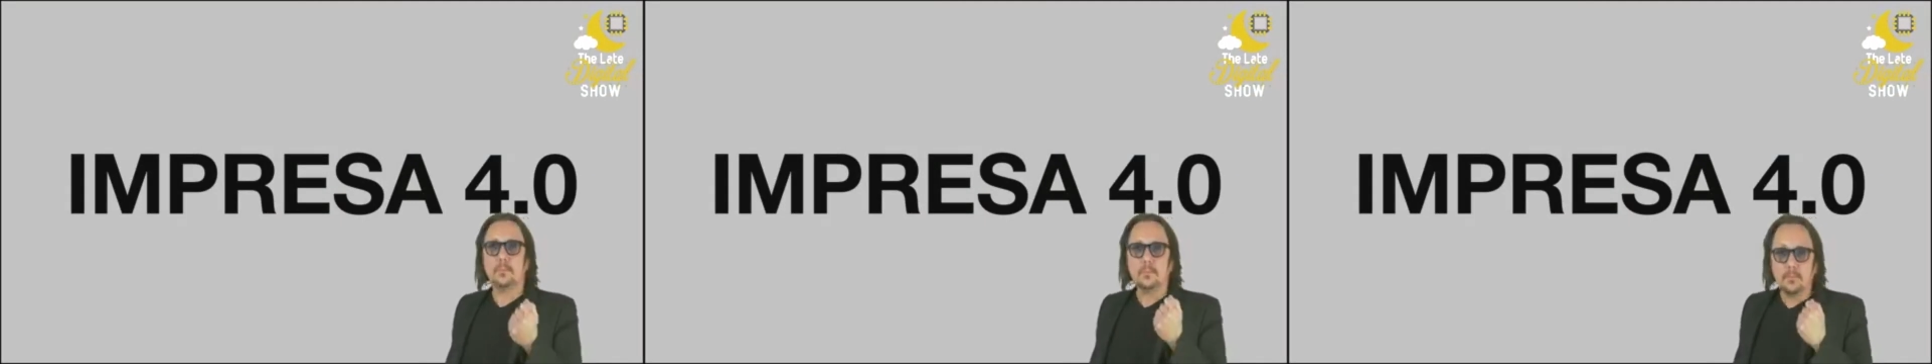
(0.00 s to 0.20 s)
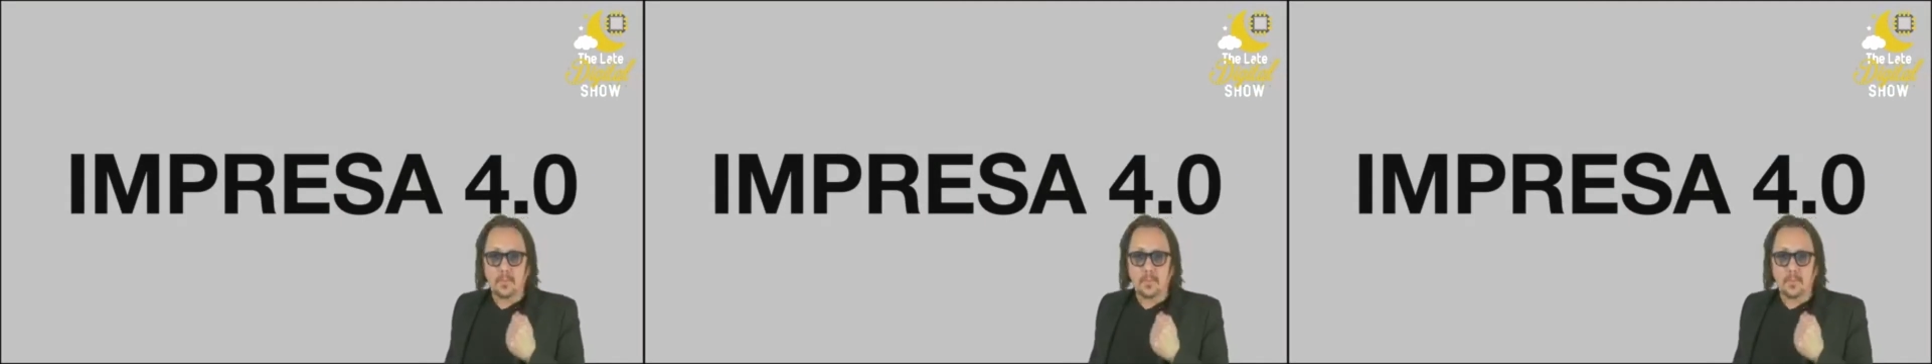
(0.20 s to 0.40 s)

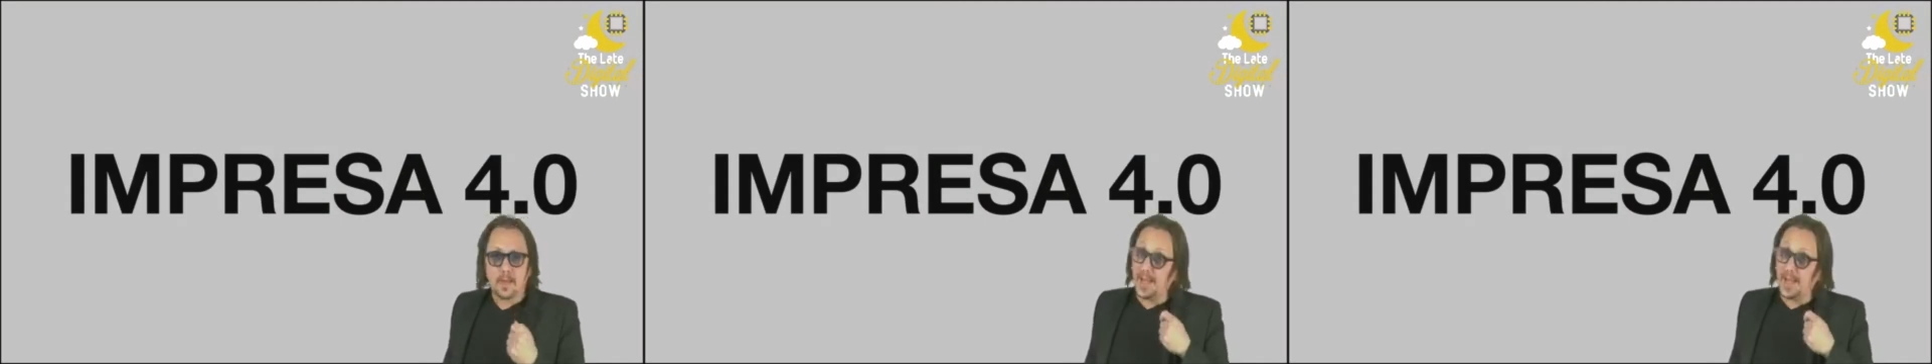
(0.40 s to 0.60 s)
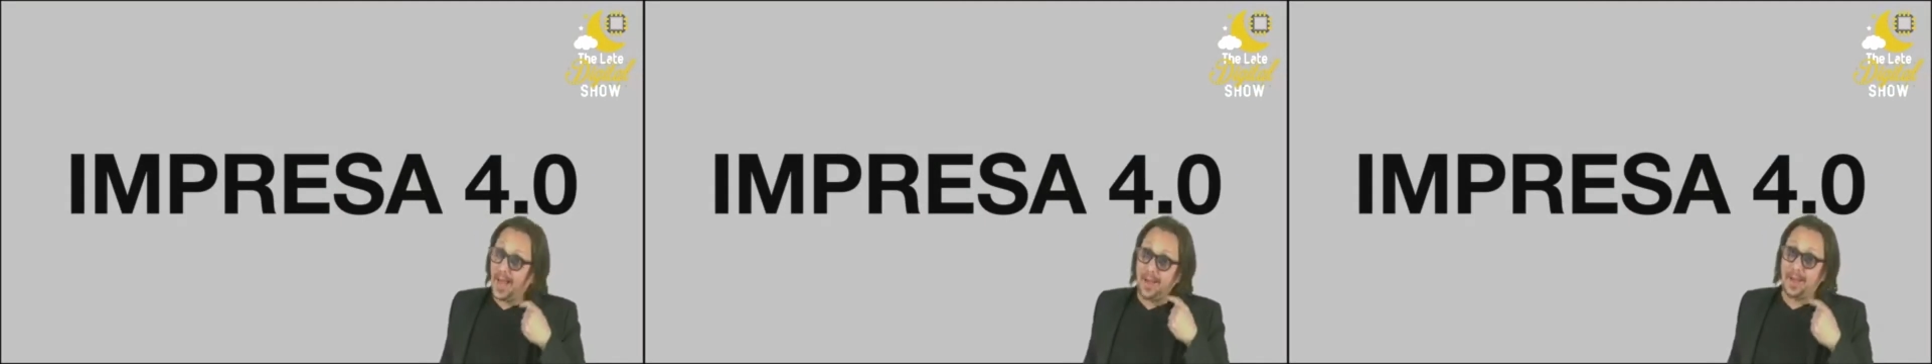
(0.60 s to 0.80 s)
è
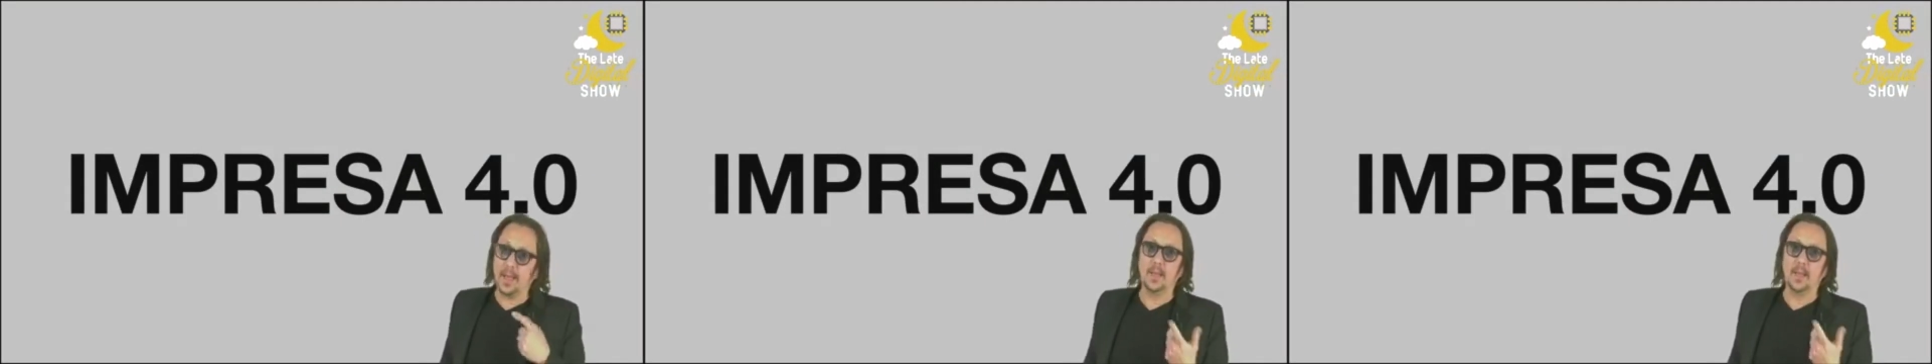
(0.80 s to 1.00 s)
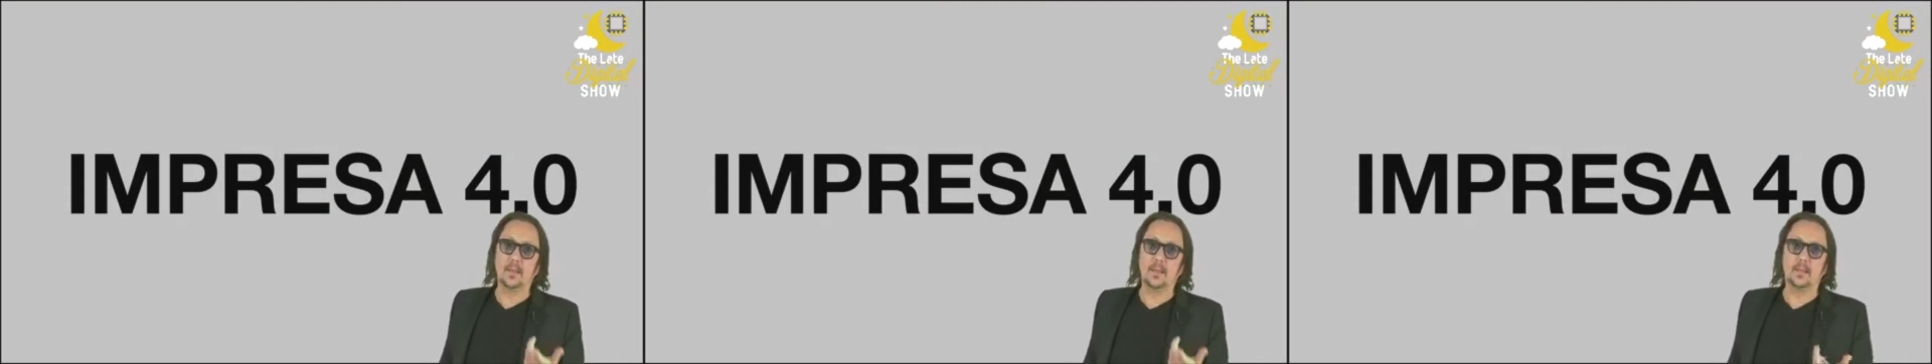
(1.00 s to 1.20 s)
anche il
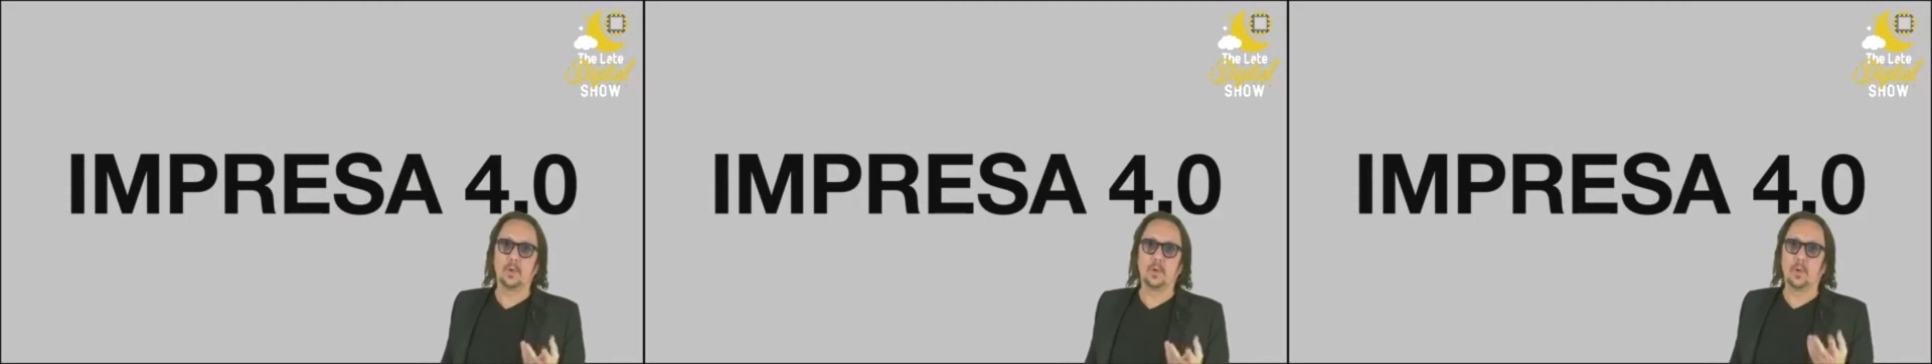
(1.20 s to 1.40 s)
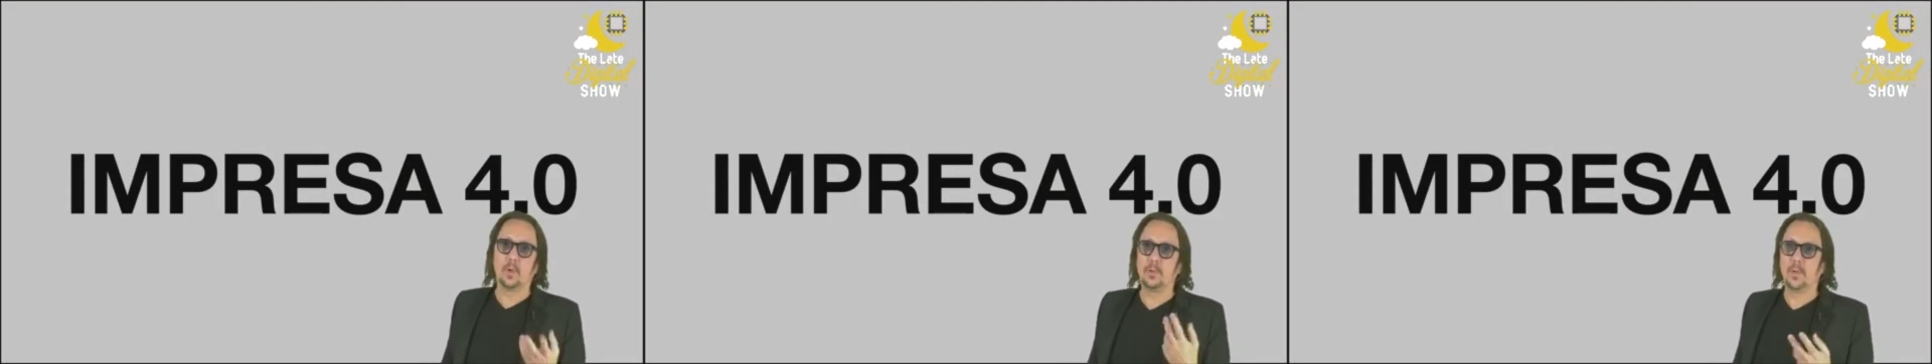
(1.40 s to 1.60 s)
titolo di
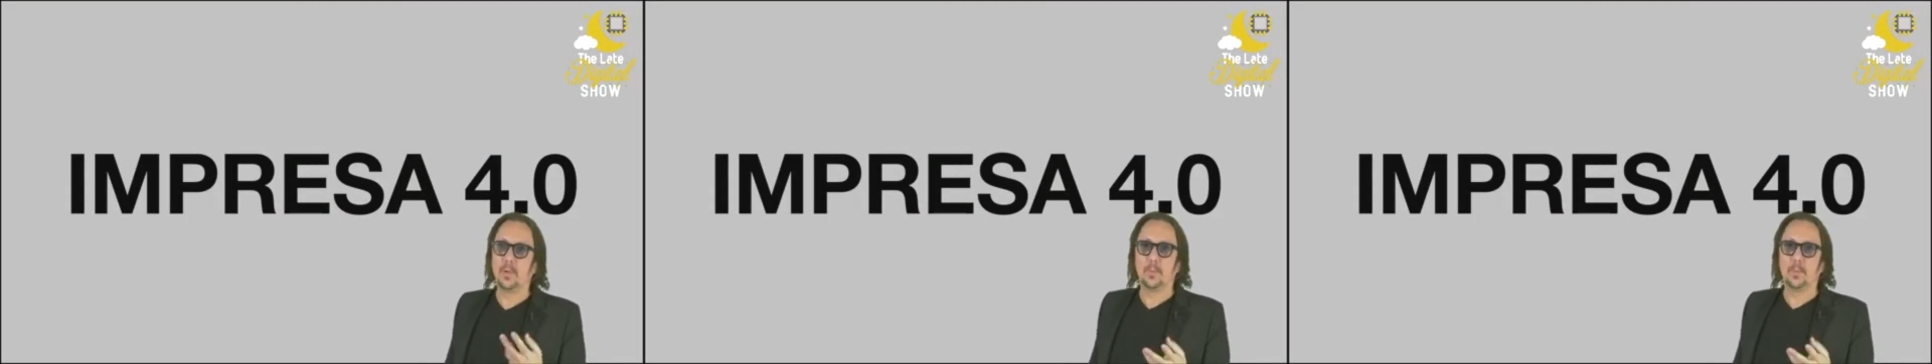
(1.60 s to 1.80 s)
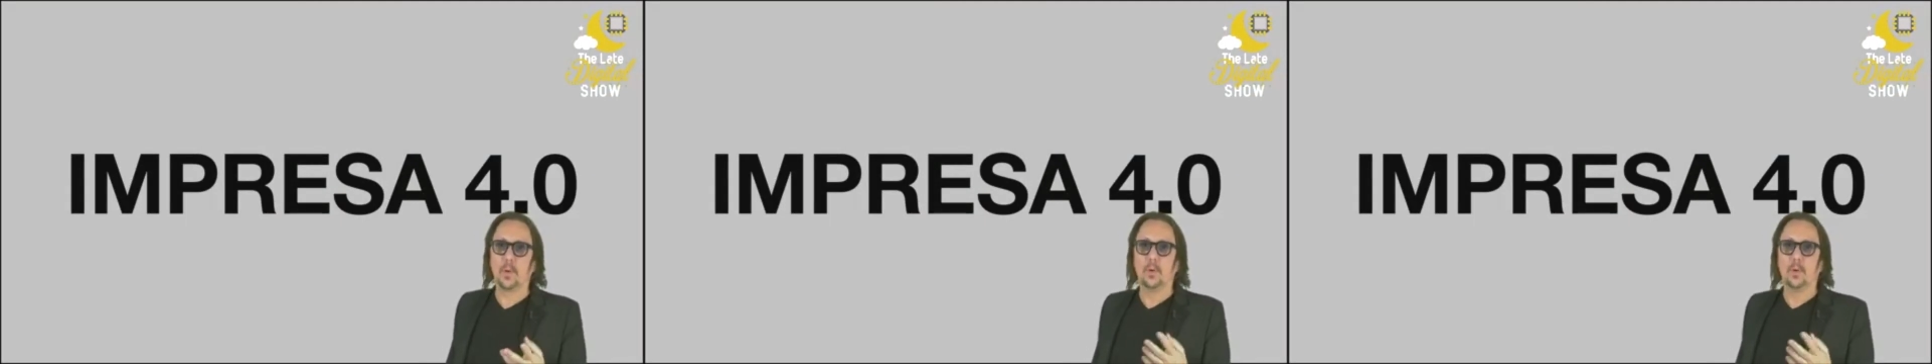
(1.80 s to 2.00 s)
un
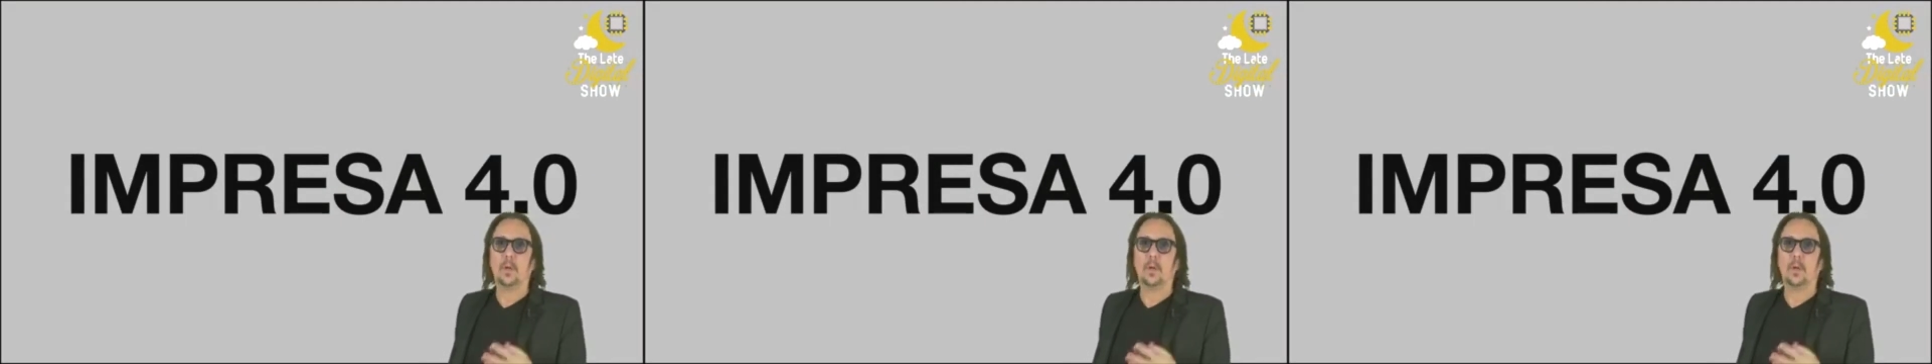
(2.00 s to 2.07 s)
libro